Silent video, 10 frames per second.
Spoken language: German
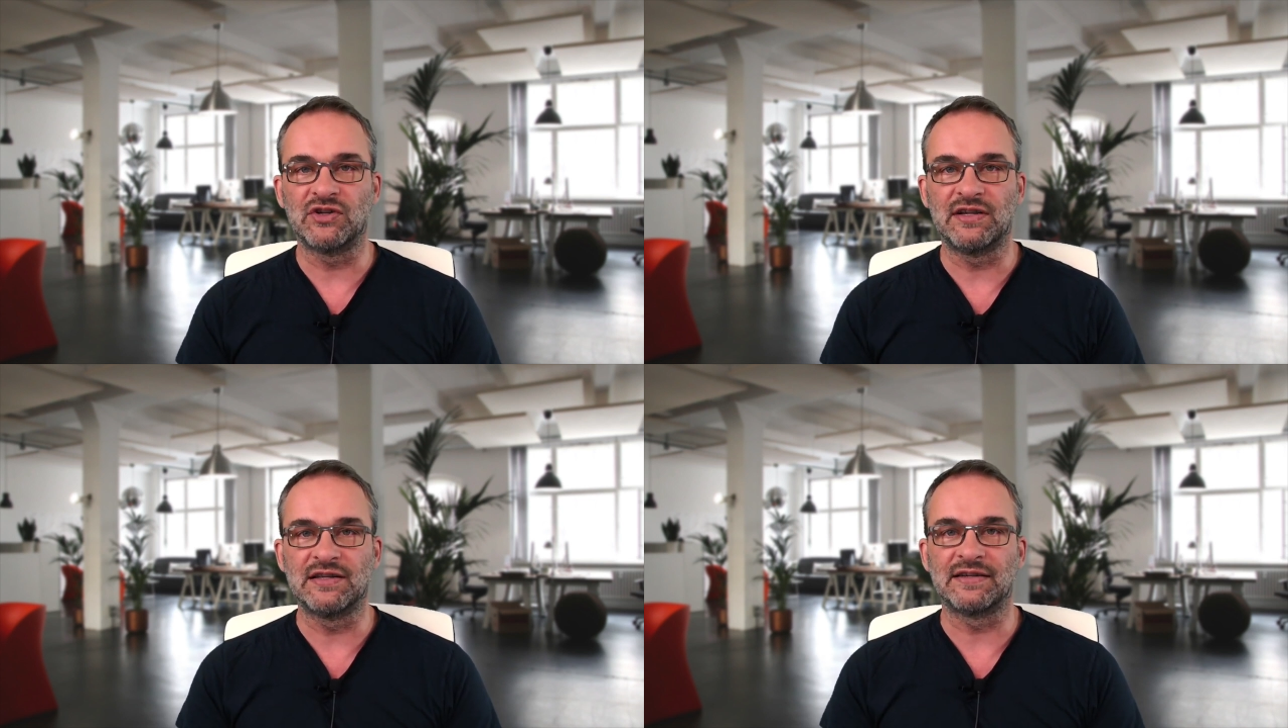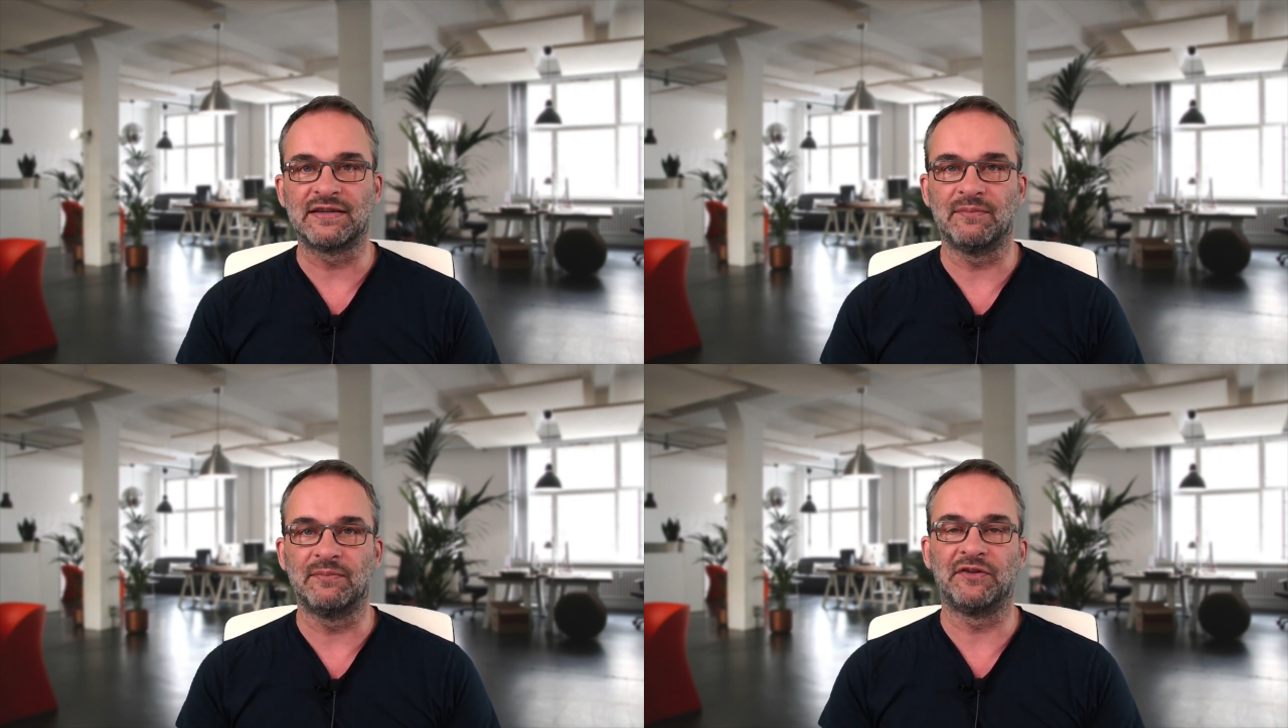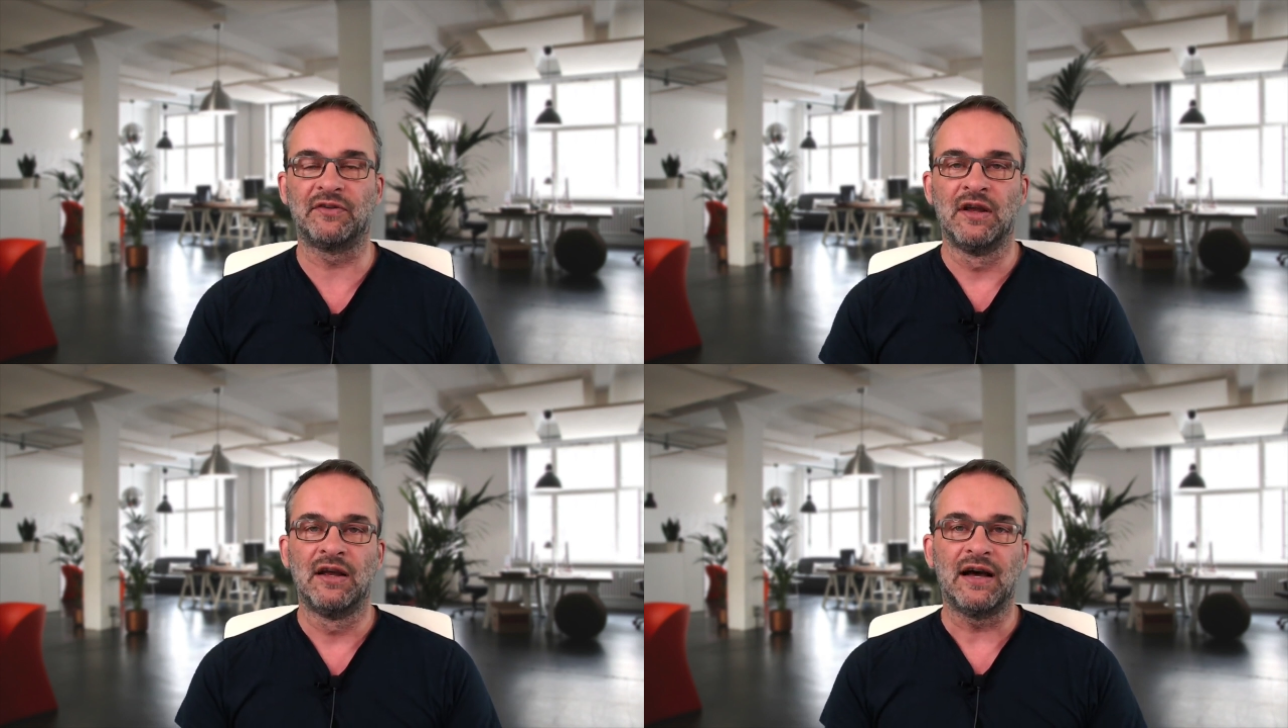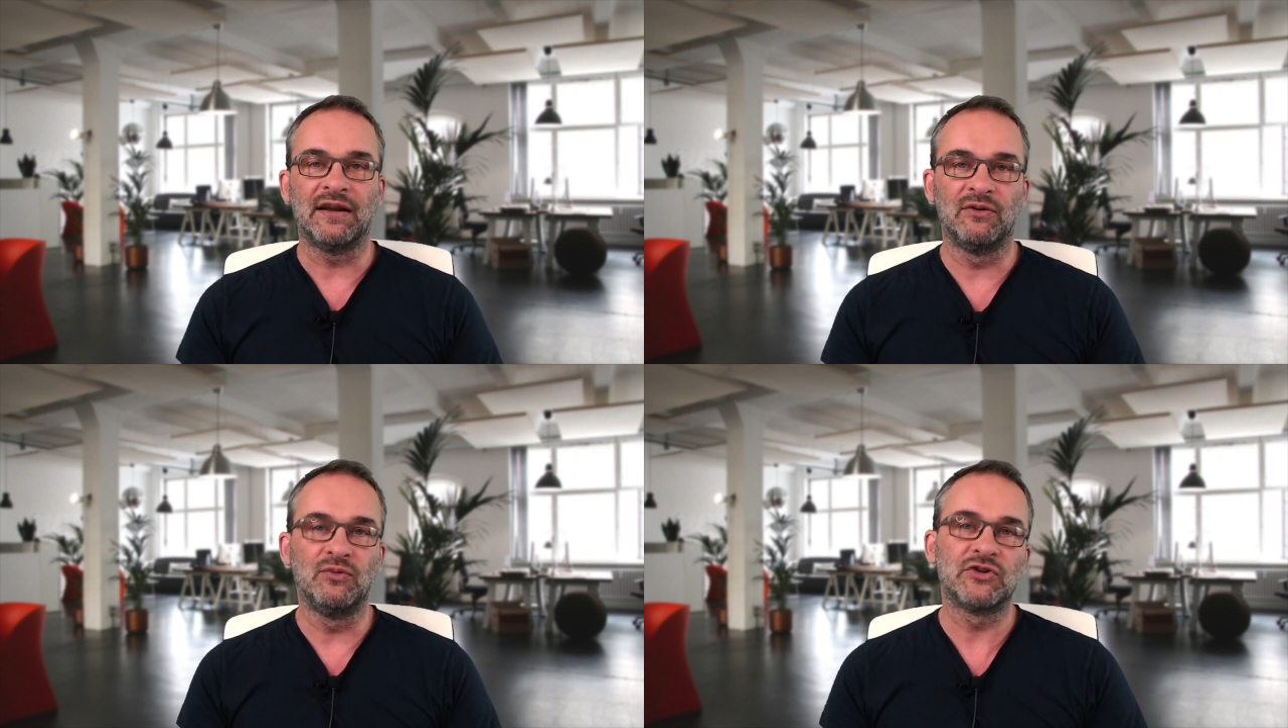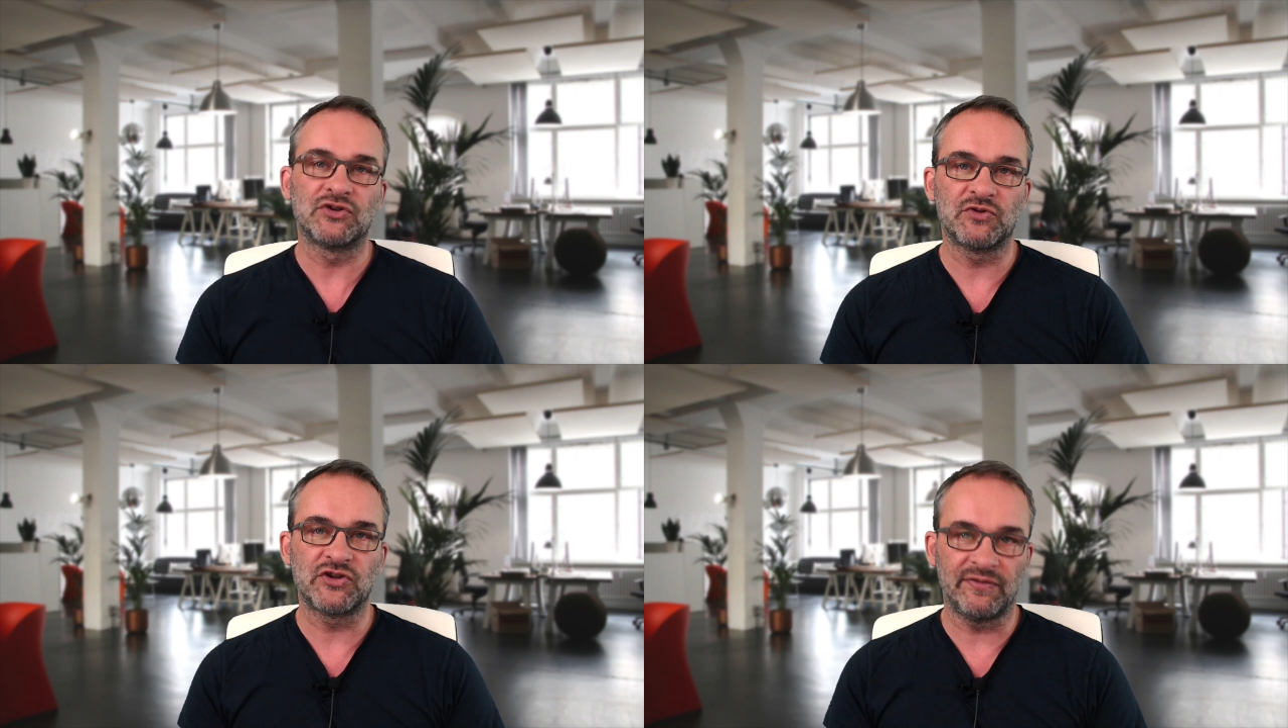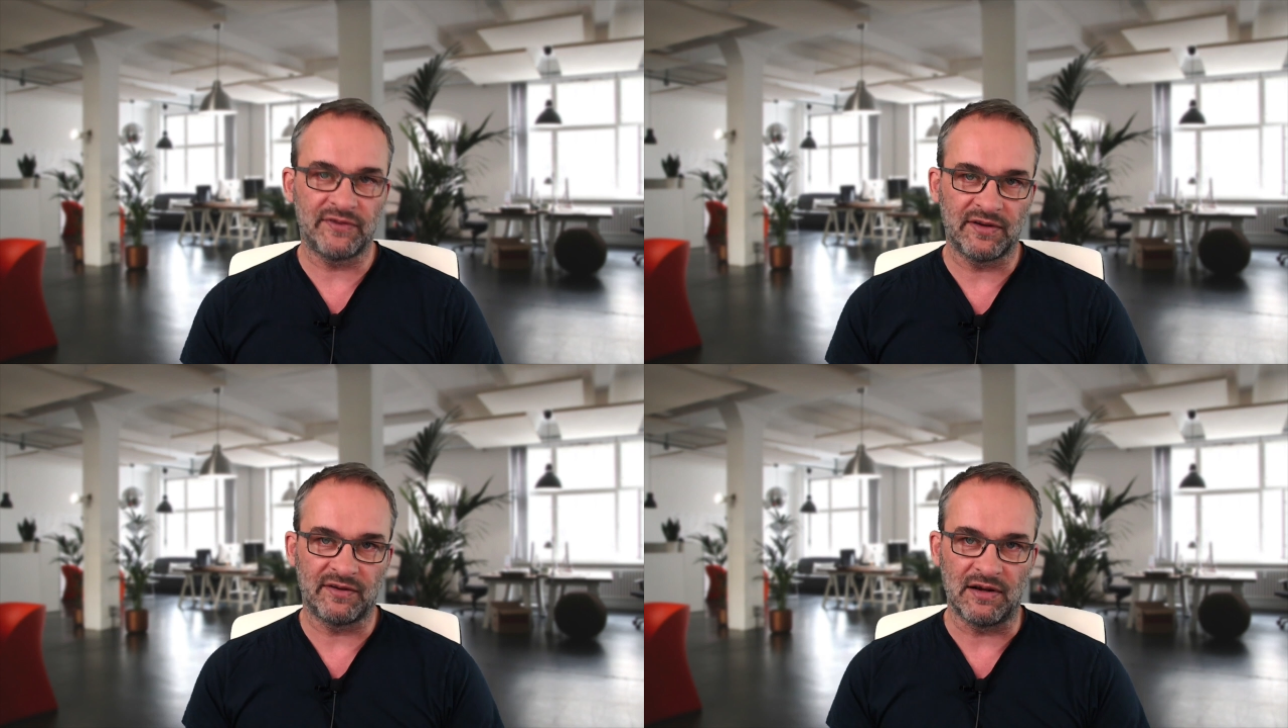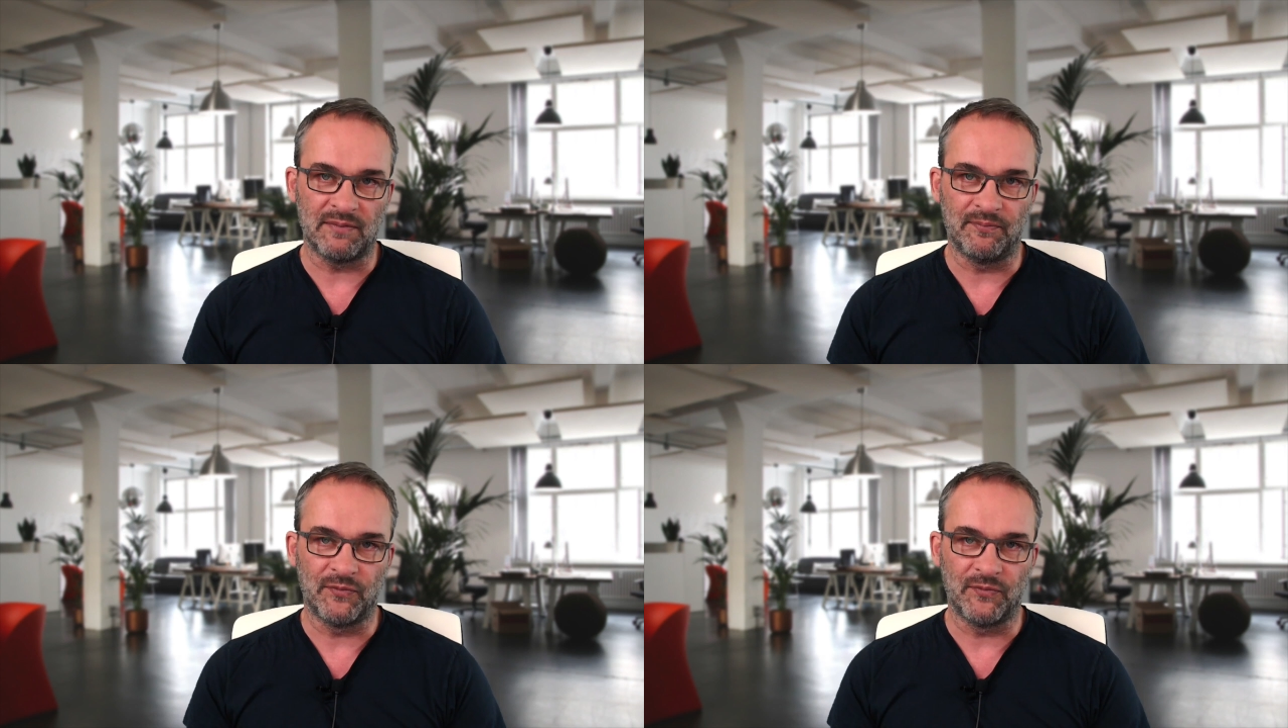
die sich damit analytisch beschäftigt haben.